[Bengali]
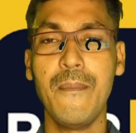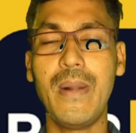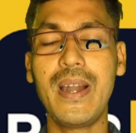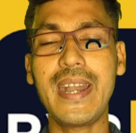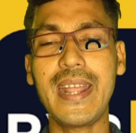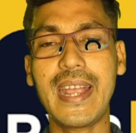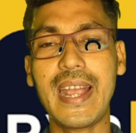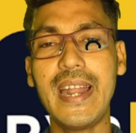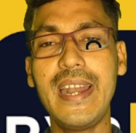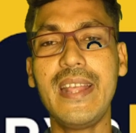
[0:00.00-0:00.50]

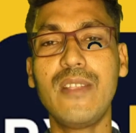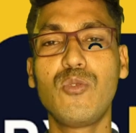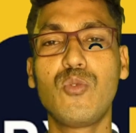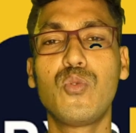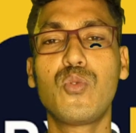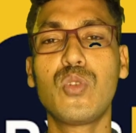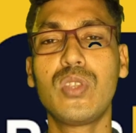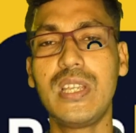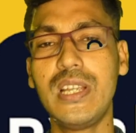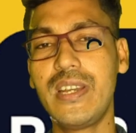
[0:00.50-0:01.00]
বাট এখানে
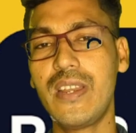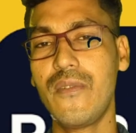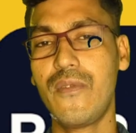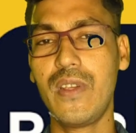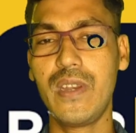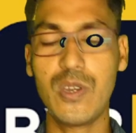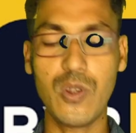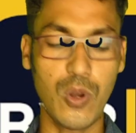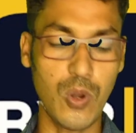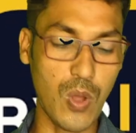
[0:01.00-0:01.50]
দুটো তিনটে
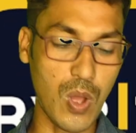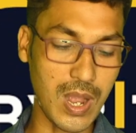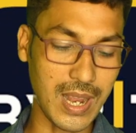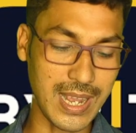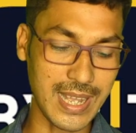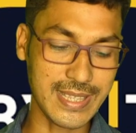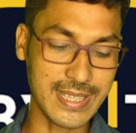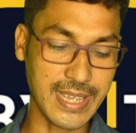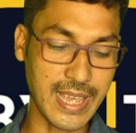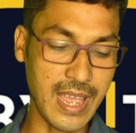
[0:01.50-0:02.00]
ভিডিও লক
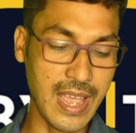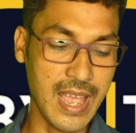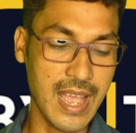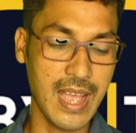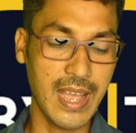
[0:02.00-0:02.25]
আছে